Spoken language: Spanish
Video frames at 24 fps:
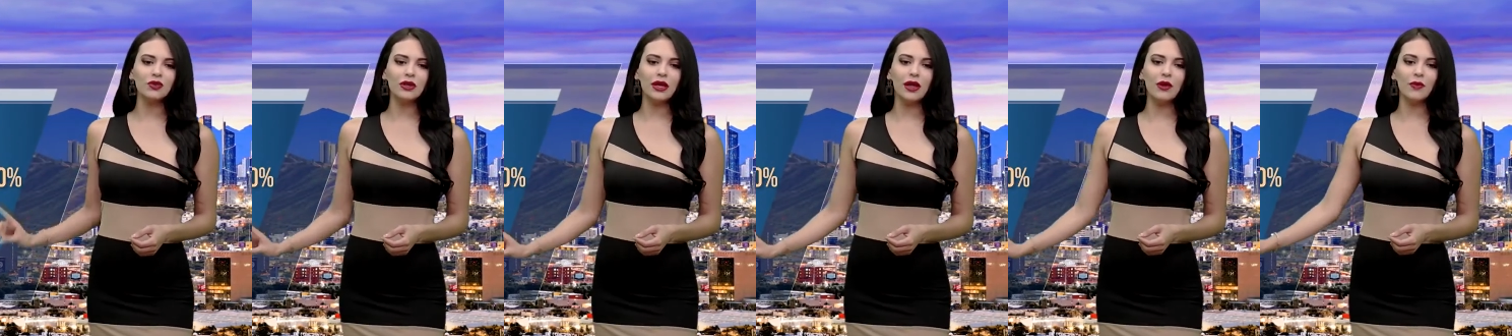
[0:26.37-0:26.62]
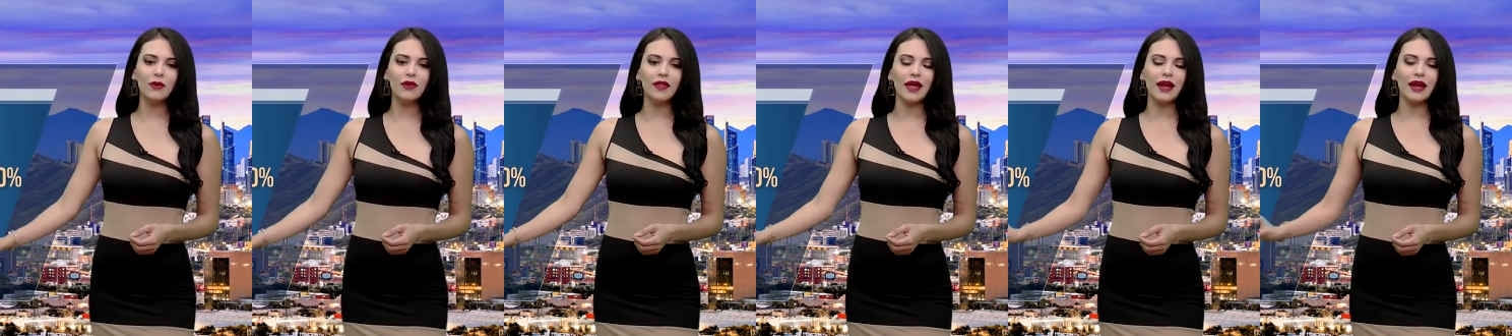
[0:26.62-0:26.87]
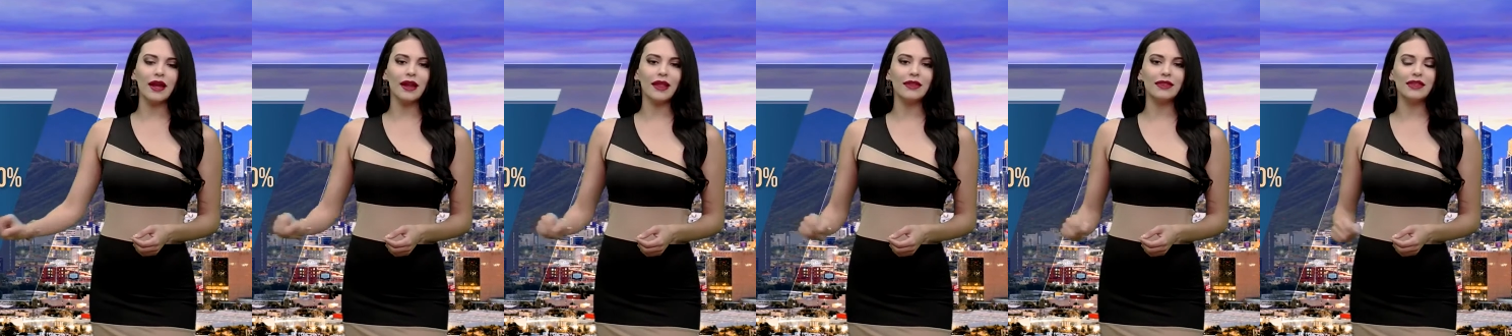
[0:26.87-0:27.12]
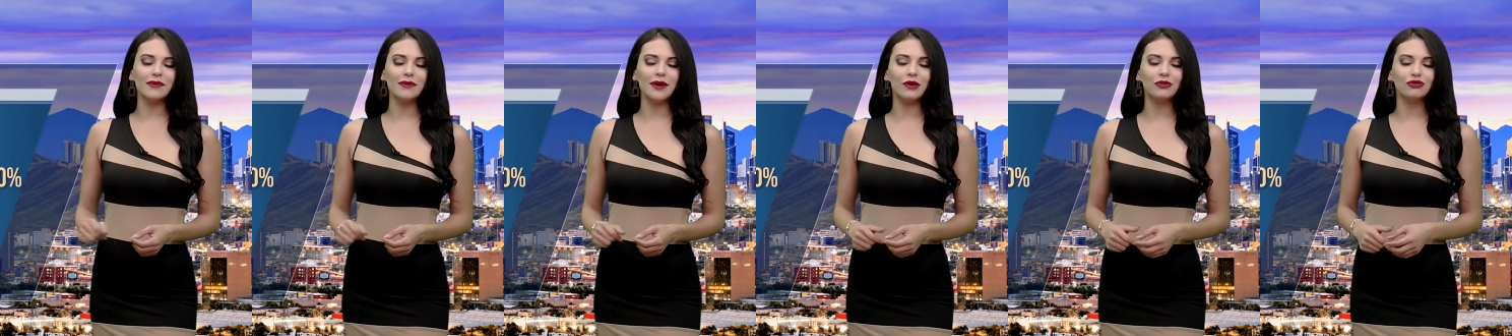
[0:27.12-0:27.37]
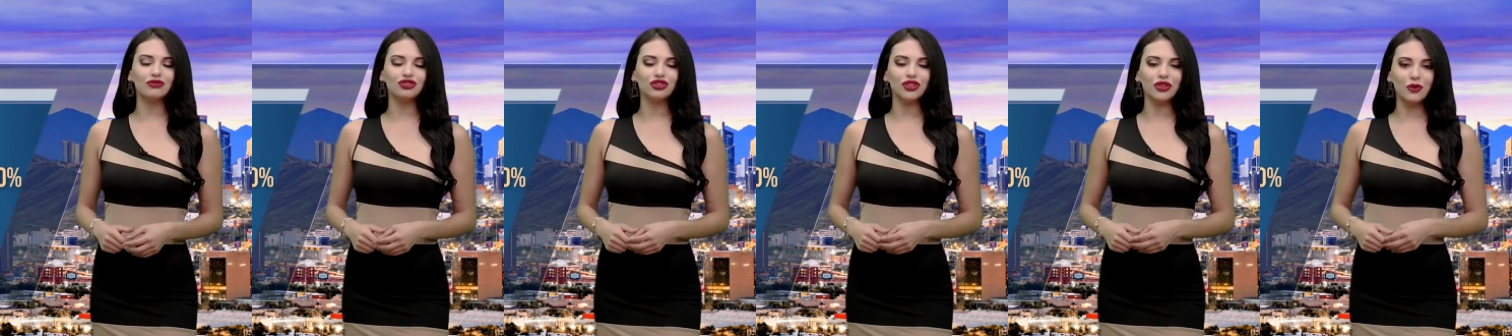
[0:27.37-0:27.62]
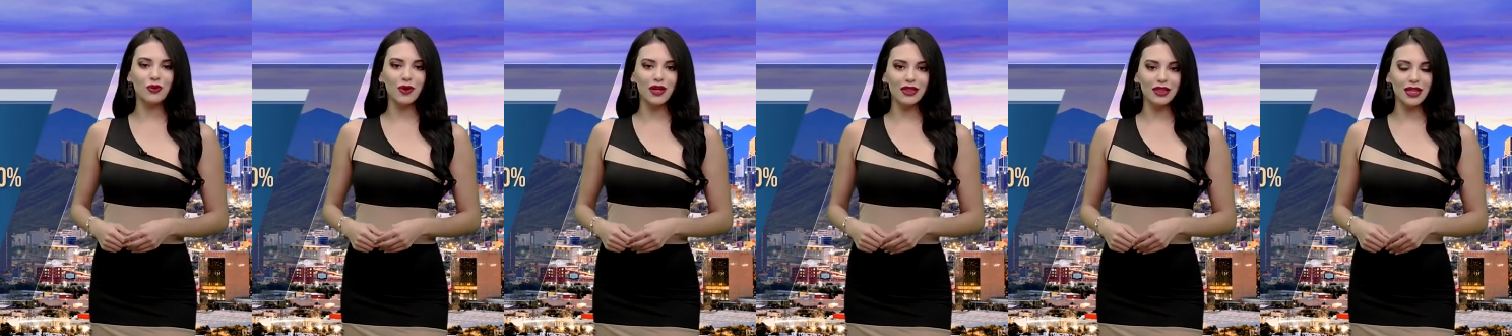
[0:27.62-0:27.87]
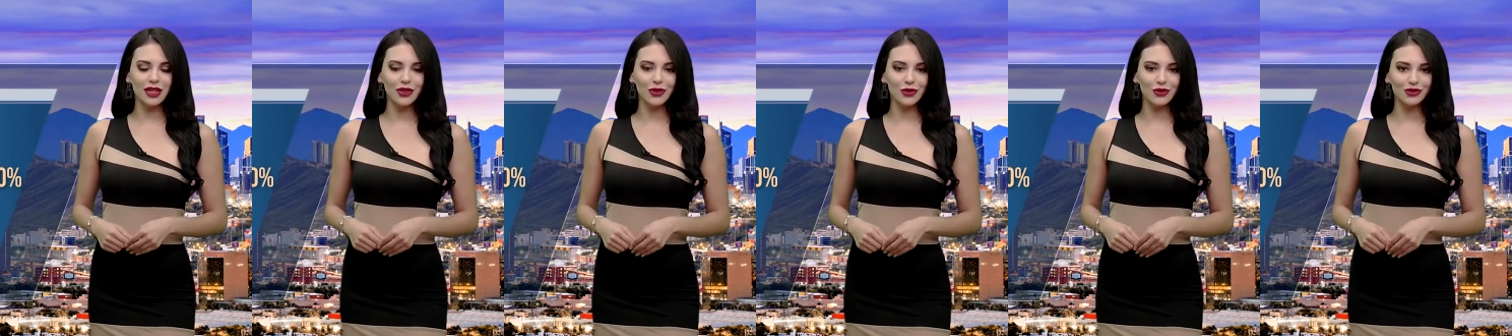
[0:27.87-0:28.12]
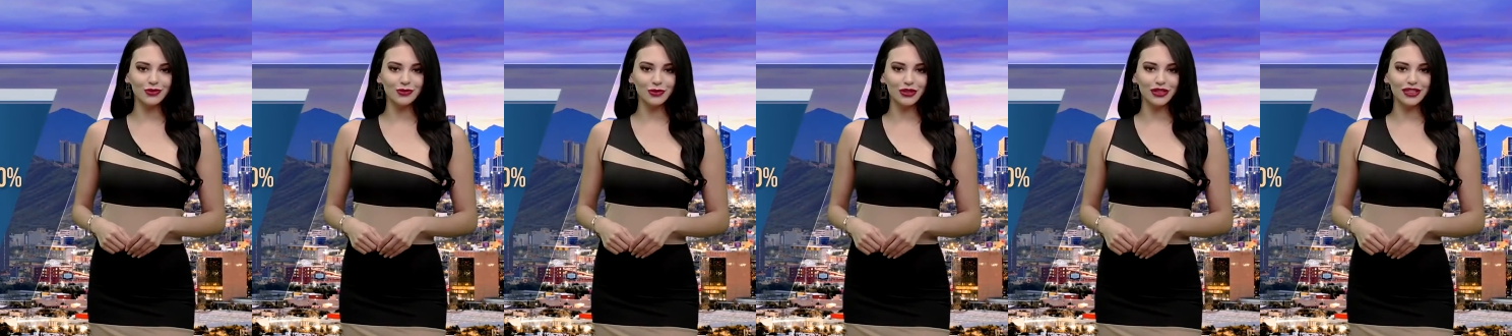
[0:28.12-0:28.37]
y la humedad relativa en un
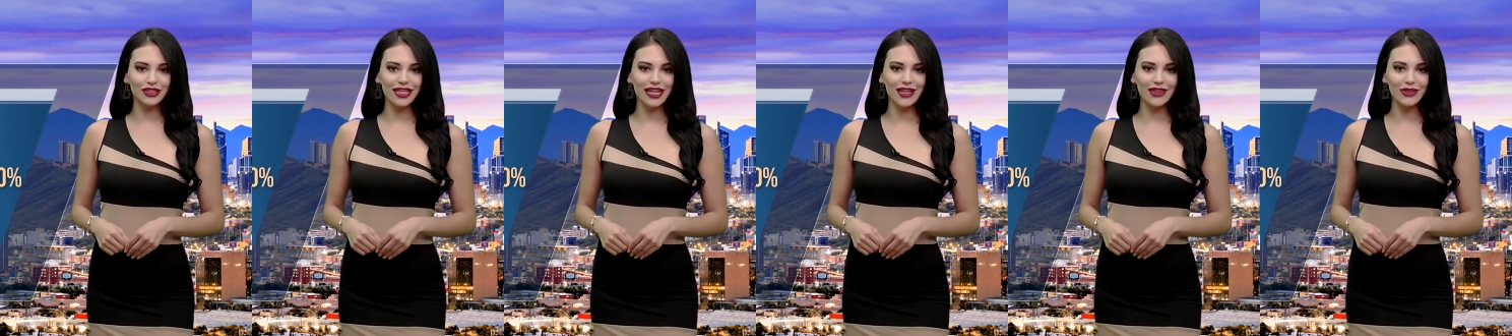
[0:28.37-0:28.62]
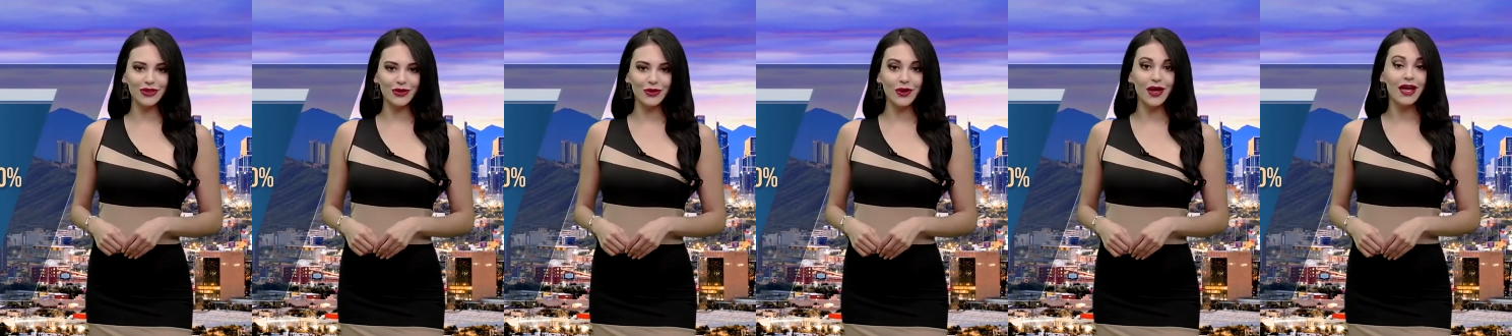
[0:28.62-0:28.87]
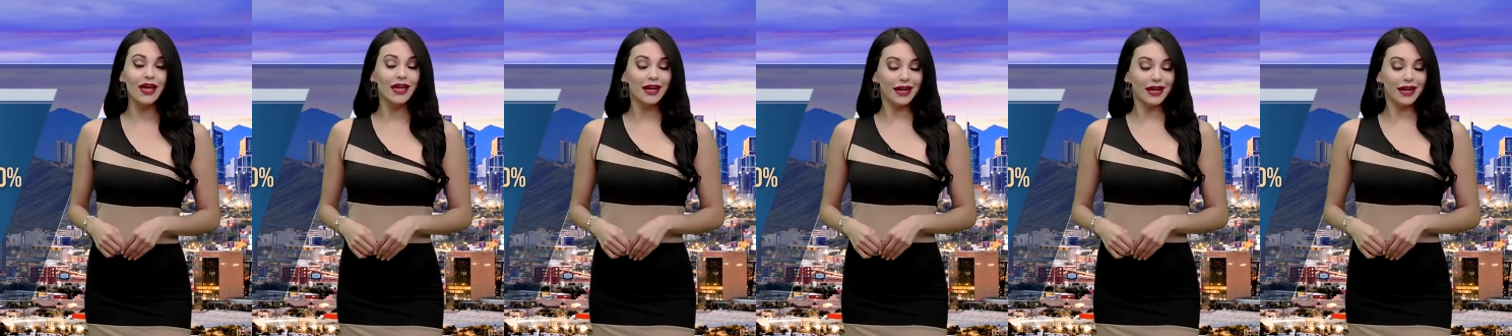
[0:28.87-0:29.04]
52%.